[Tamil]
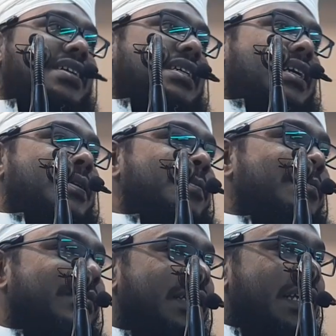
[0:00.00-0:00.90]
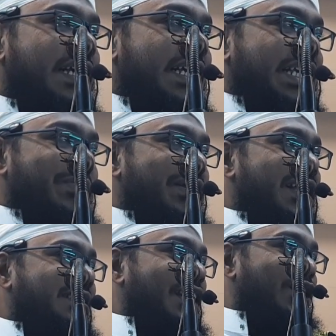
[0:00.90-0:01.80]
வாருங்கள்
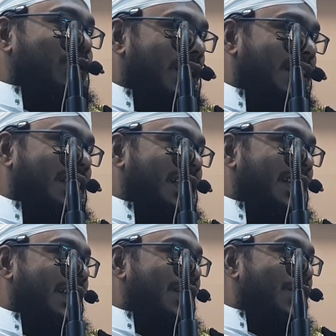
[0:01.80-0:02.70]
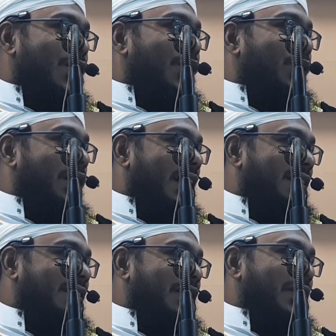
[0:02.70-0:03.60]
இபிலீஸில் தொடங்கி
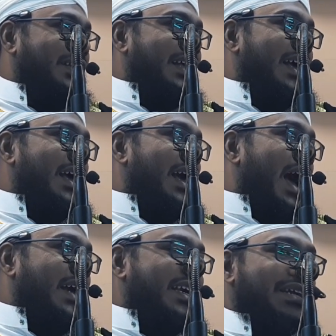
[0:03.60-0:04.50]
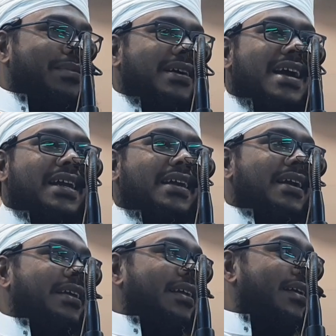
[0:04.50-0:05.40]
உலகத்தில் வந்த
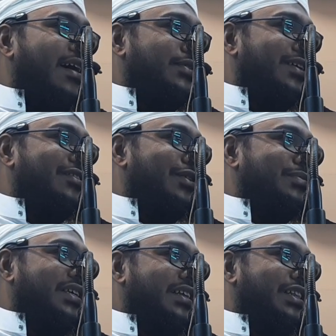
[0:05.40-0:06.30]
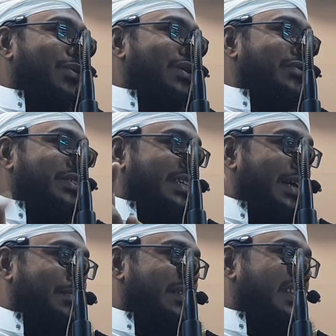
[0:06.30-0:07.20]
அக்கிரமக்காரர்கள் எல்லாரிடத்திலும் இருந்த ஒரு
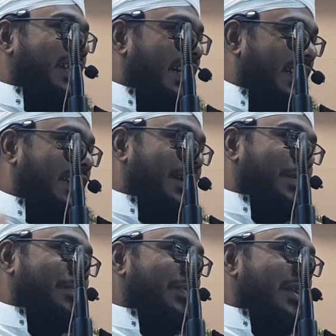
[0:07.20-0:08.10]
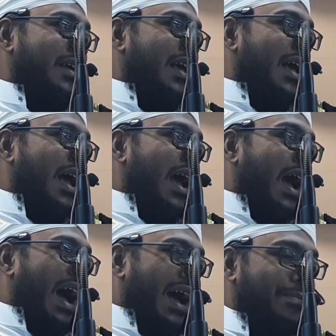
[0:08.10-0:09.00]
விஷயம் தலைக்கணம்
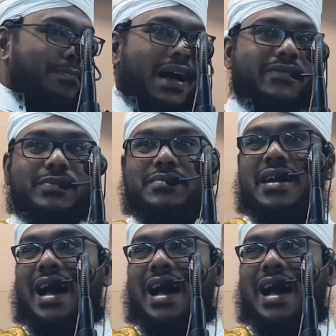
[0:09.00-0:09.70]
அகம்பாவம்